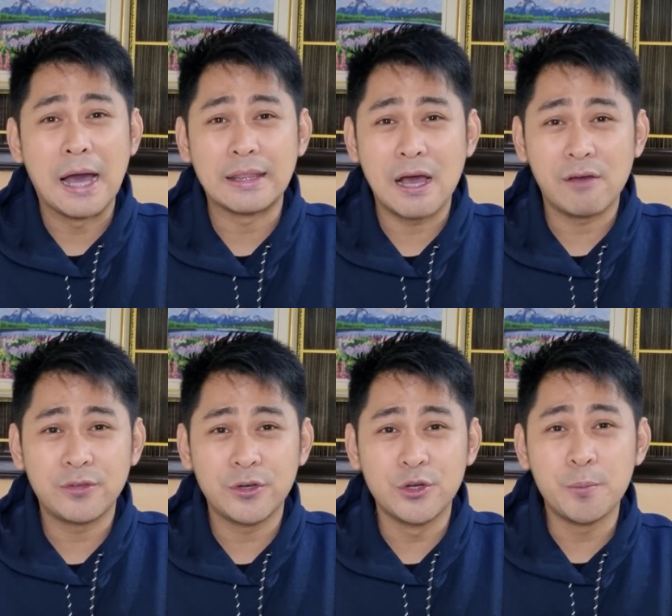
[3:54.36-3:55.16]
At
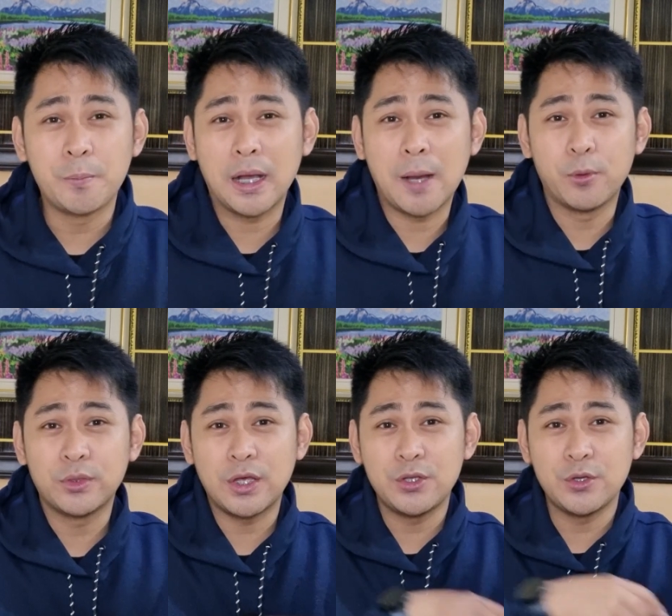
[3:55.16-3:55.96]
after noon,
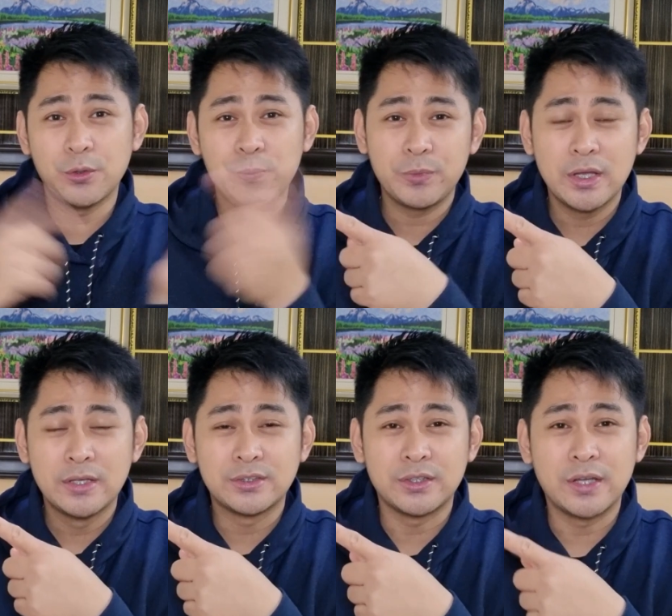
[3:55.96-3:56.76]
pagkapunta nyo
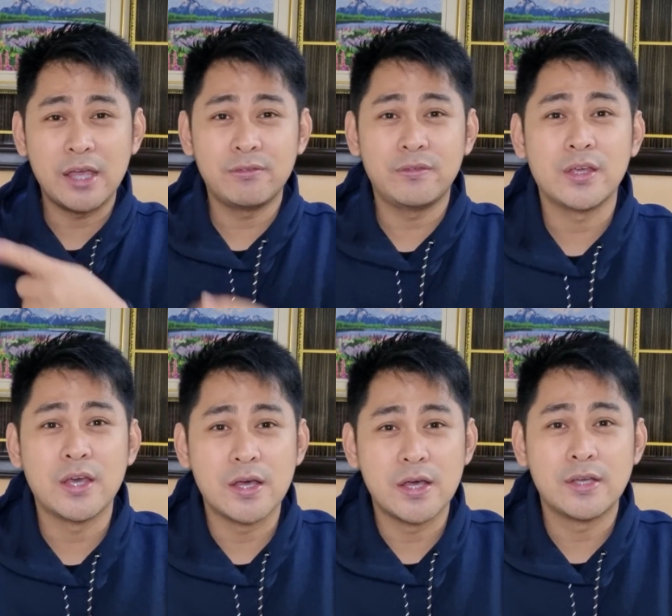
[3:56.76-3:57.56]
sa driving
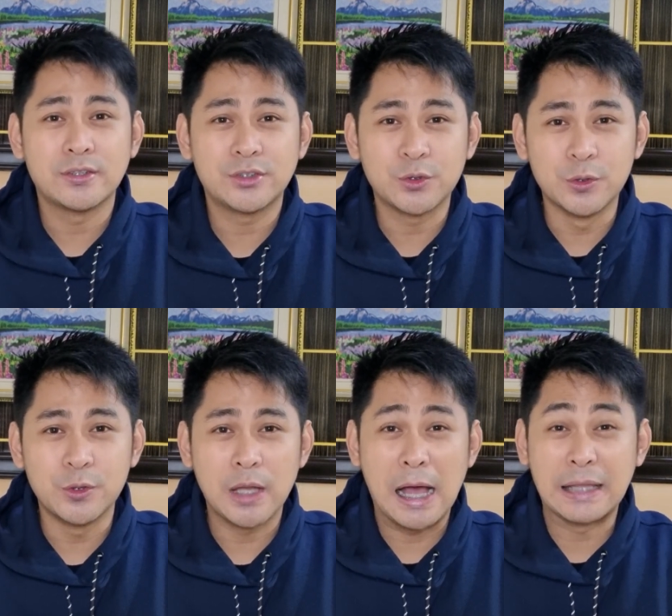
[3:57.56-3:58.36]
uh,
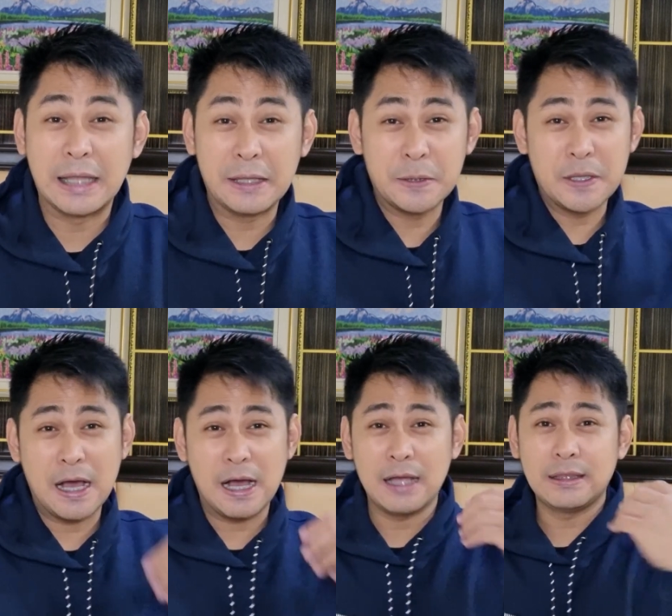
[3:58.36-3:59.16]
school, at ito
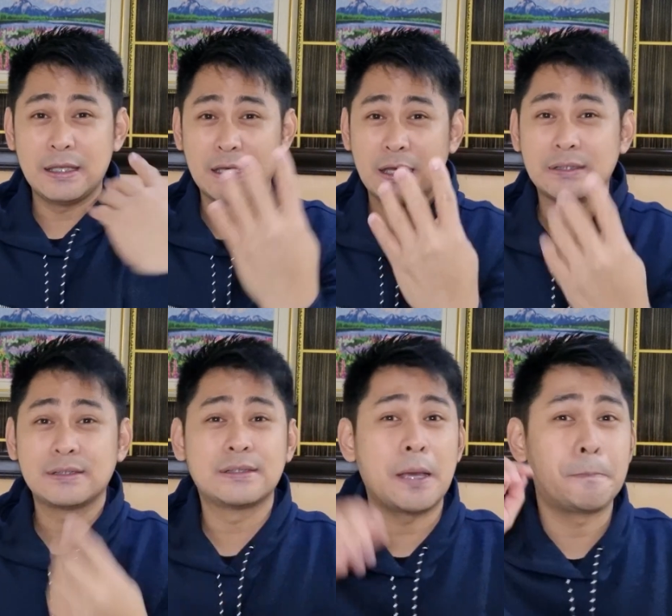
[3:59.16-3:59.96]
na ang ating uh,
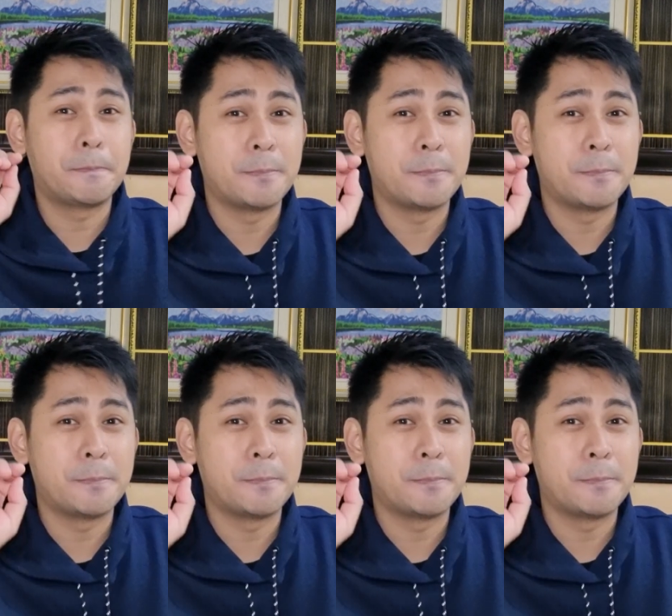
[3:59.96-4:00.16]
step